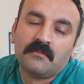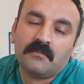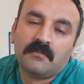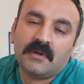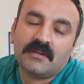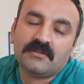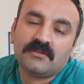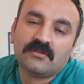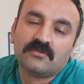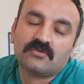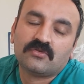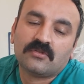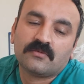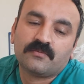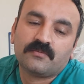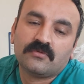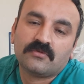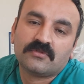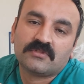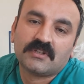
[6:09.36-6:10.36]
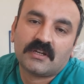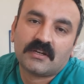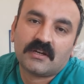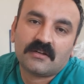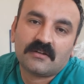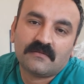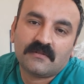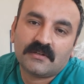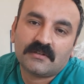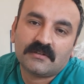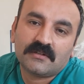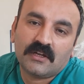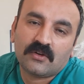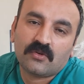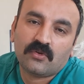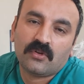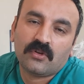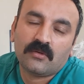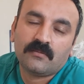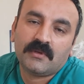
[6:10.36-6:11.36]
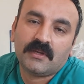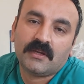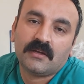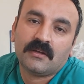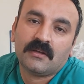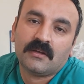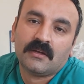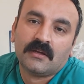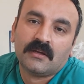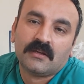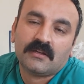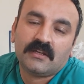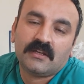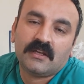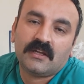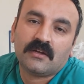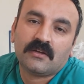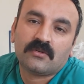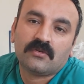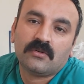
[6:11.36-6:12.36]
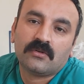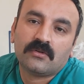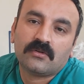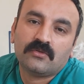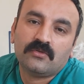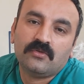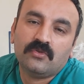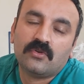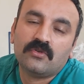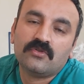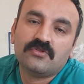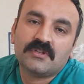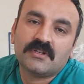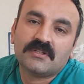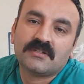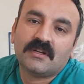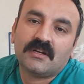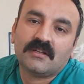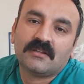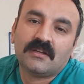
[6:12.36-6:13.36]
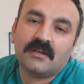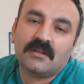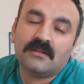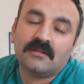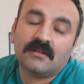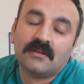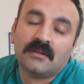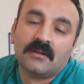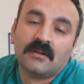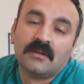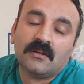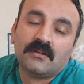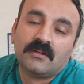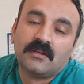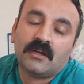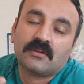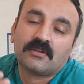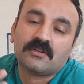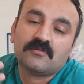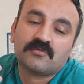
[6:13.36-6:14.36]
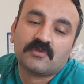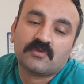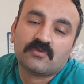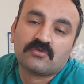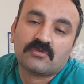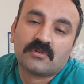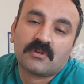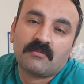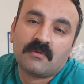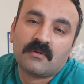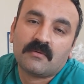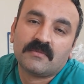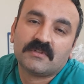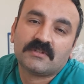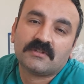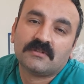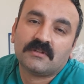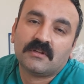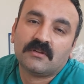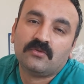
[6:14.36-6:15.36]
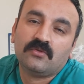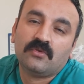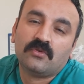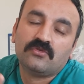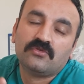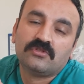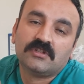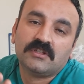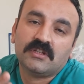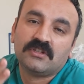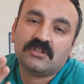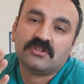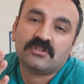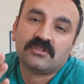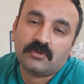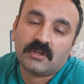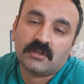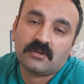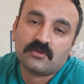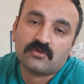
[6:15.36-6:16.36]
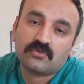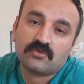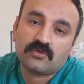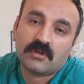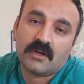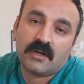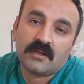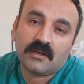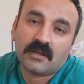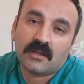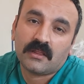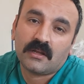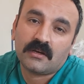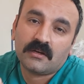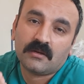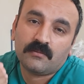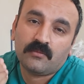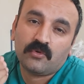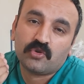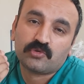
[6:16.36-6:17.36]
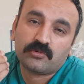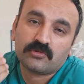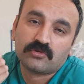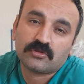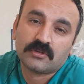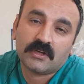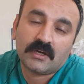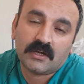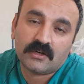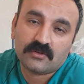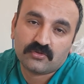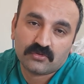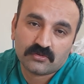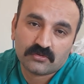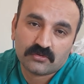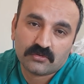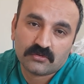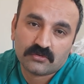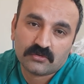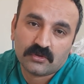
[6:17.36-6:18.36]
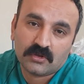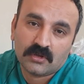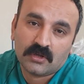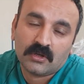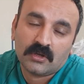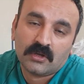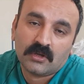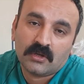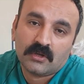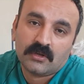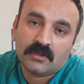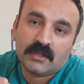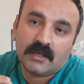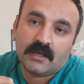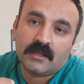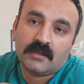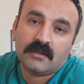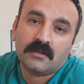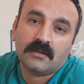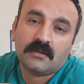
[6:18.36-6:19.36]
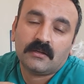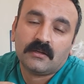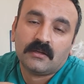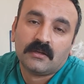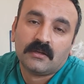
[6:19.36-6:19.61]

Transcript: bence çok büyük zararı var ekonomiye. Gerek yok. Yonca zaten yani kimse kusura bakmasın da yonca yetiştirken ülkenin su kaynaklarını boş boşuna harcıyorsunuz. Yani